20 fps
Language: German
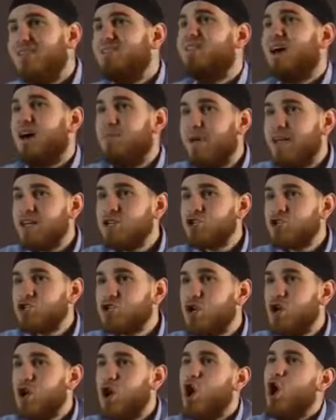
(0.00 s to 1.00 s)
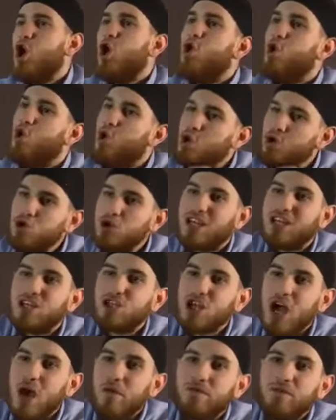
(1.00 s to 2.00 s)
anderer Mensch und
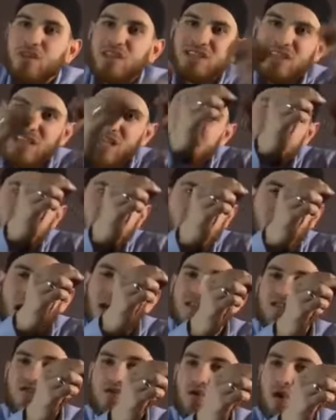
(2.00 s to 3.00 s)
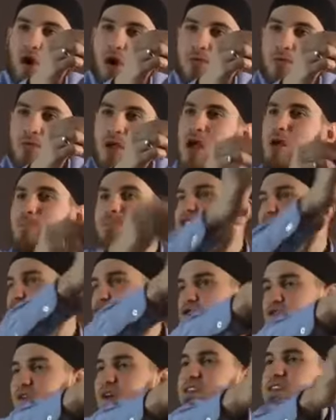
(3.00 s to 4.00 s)
schafft es, ihm nahe zu kommen,
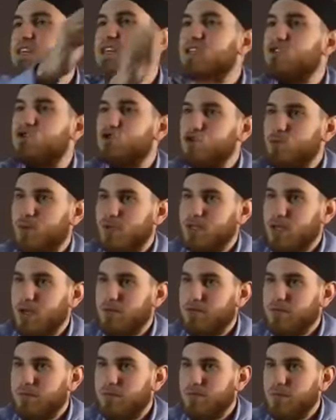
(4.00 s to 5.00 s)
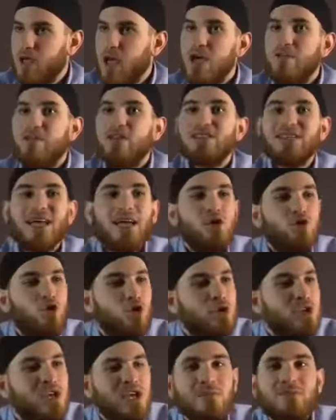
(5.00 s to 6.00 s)
beziehungsweise ihn zu übertreffen. Wenn es einen
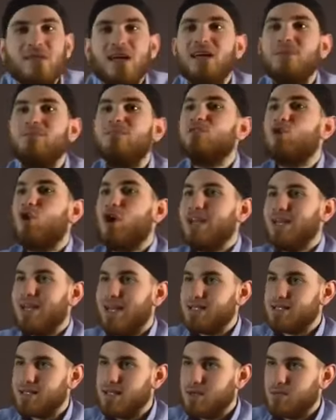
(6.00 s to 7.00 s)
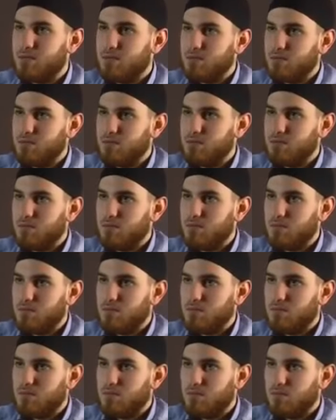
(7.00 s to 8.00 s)
Goethe gibt, dann gibt es auch einen Lessing.
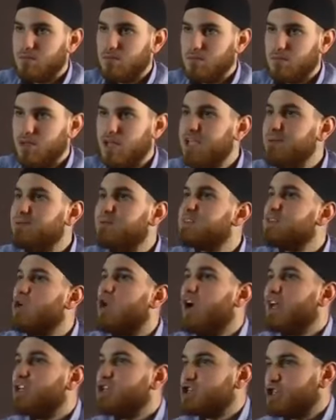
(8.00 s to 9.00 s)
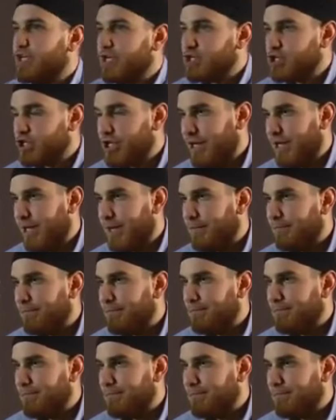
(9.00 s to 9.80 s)
Dann gibt es auch einen Schiller.